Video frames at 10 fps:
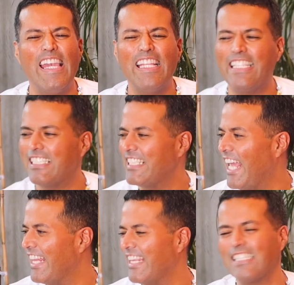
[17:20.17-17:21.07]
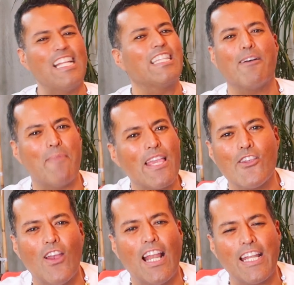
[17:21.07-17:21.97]
y te sientas del
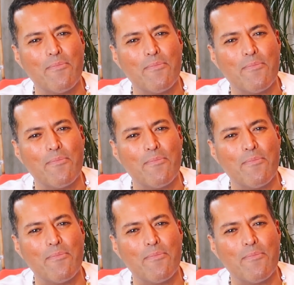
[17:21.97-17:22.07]
tamaño del